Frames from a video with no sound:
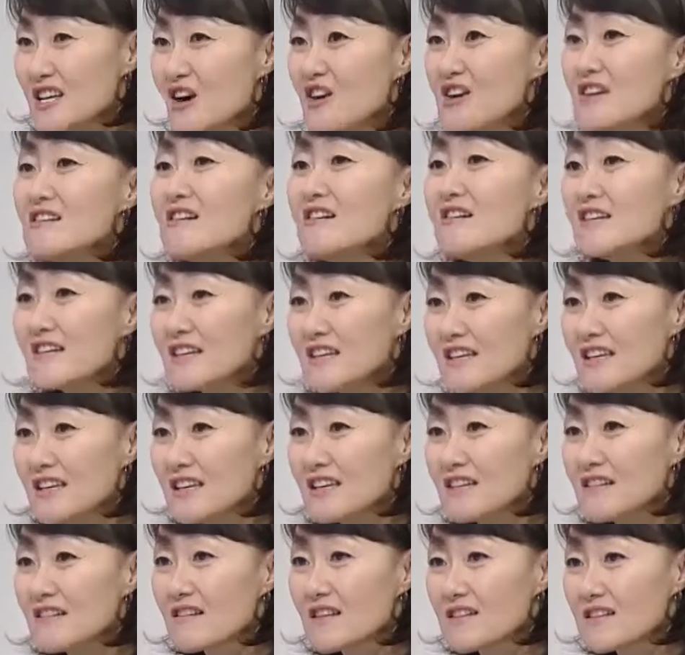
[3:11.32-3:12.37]
연령이
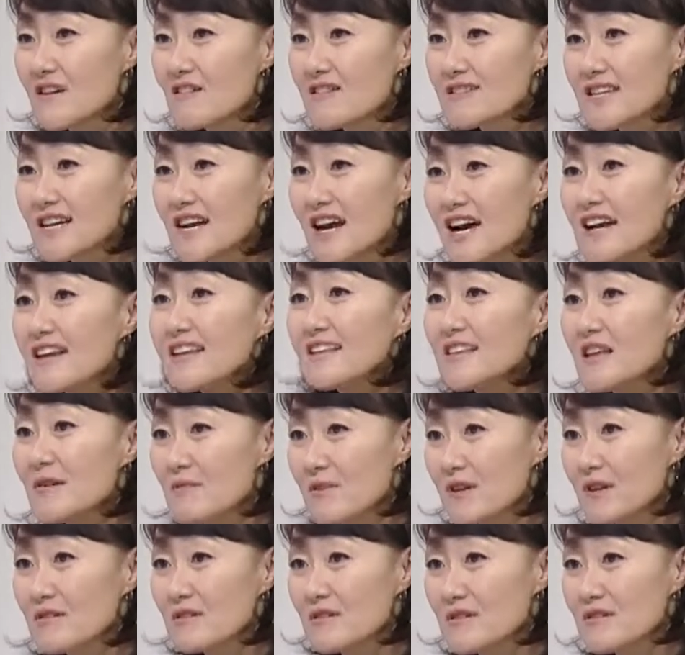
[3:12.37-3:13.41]
그렇게 성장하기
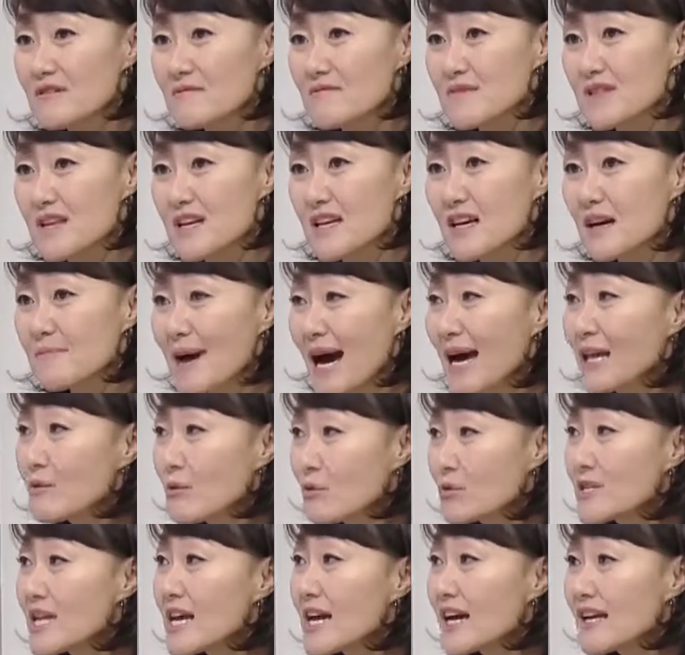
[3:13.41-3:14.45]
때문에 그렇습니다. 그러니까 만
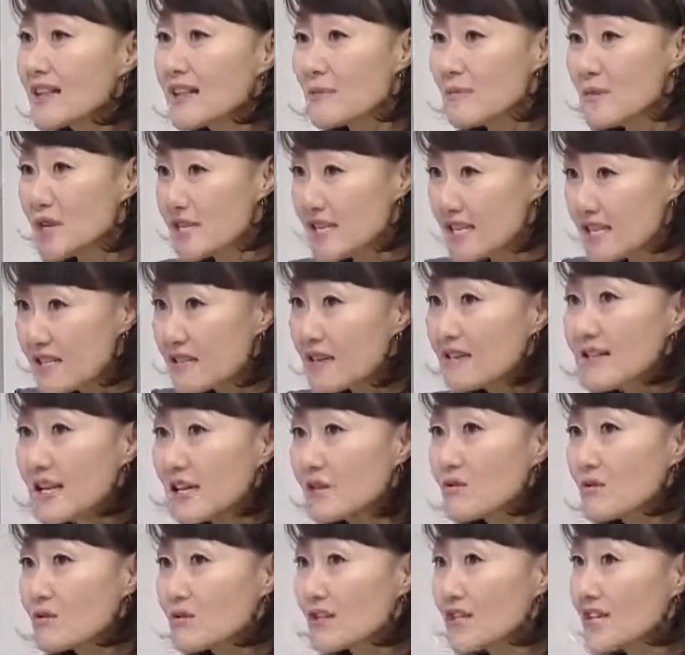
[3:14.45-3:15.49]
5세가 되면 이제 이런 음.
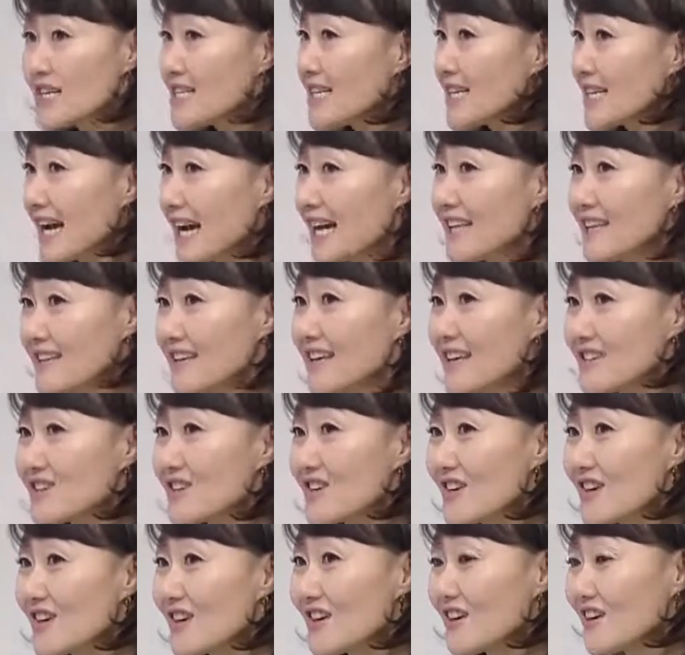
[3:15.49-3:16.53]
행동들이 이제
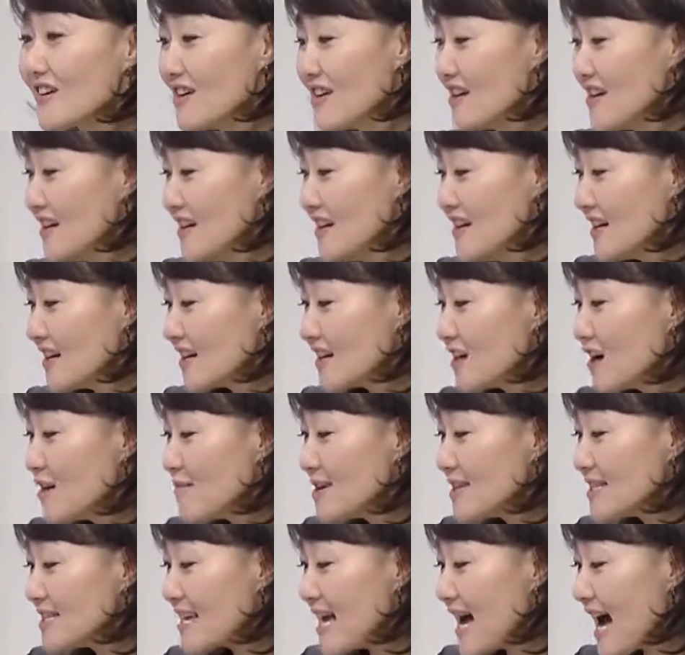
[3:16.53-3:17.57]
가능해져요. 네. 그러면
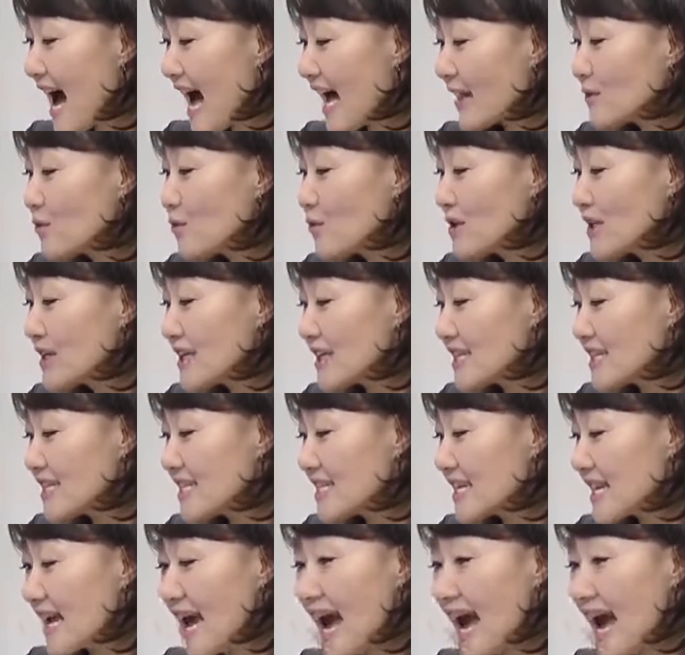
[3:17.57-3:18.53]
이제 아동기 이제